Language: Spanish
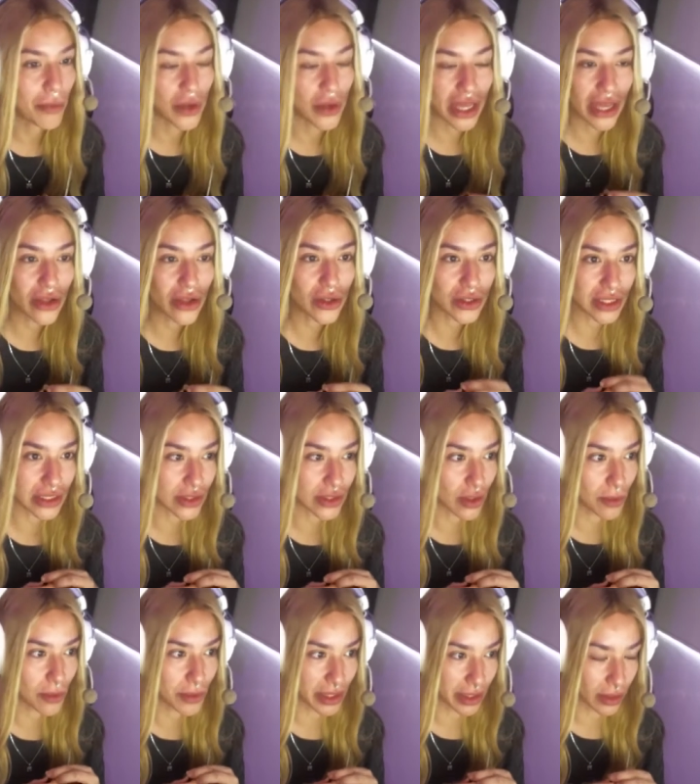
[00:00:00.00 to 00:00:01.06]
Porque hay unos que
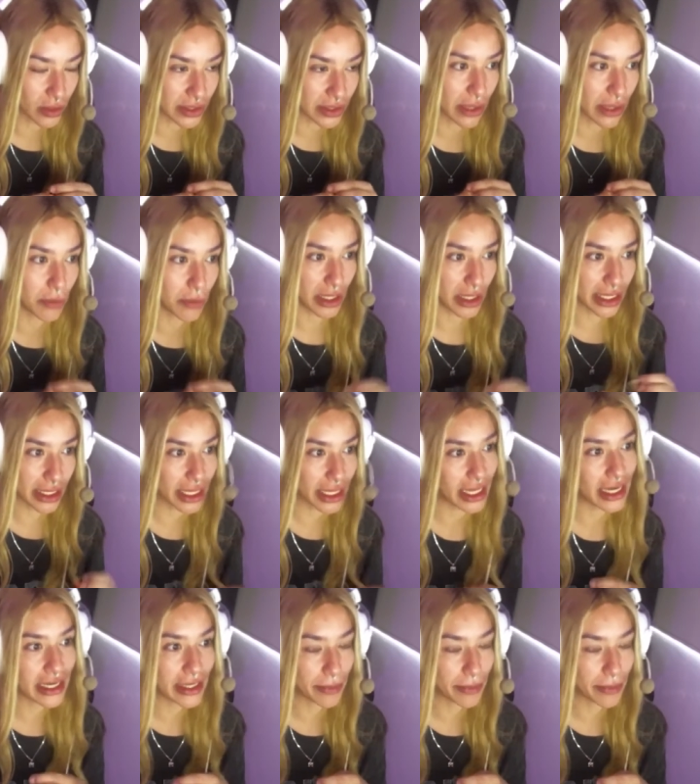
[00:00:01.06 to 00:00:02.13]
solo me, o sea, como que
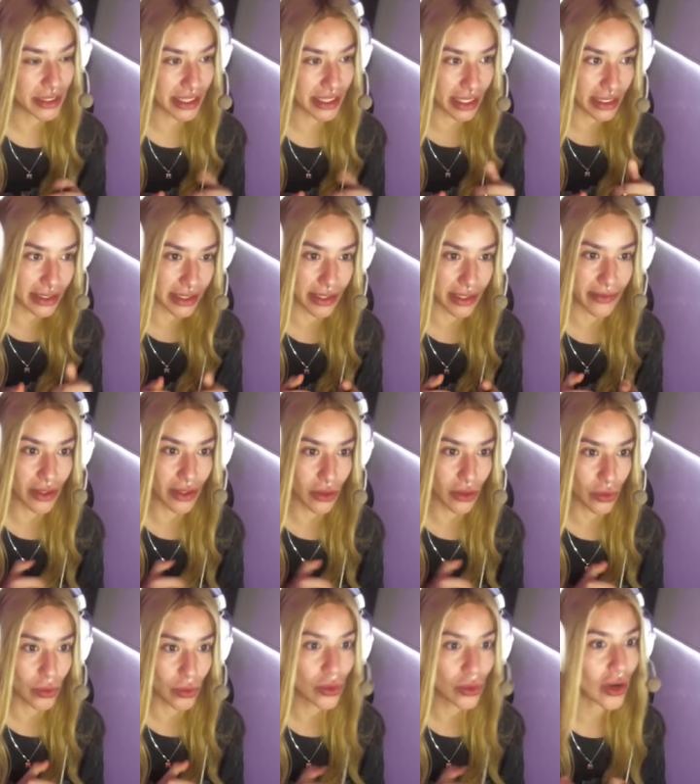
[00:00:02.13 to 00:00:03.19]
quieren empezar a escribir
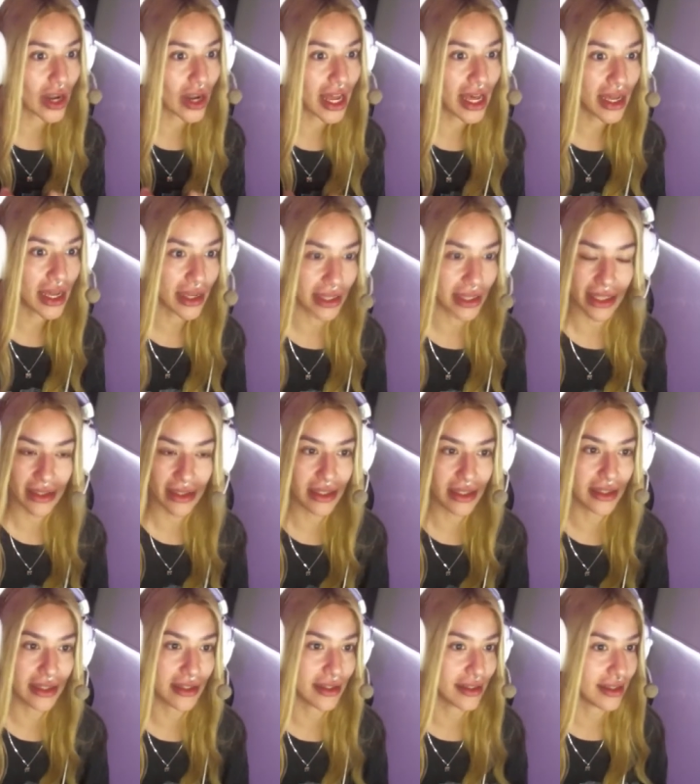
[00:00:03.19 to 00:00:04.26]
con un hola y
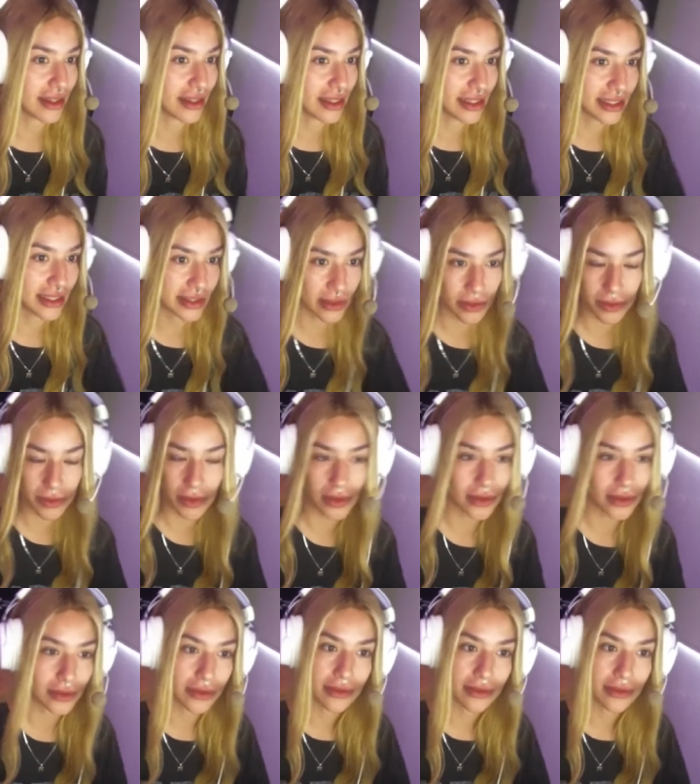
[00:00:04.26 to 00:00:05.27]
ya, ahí es como,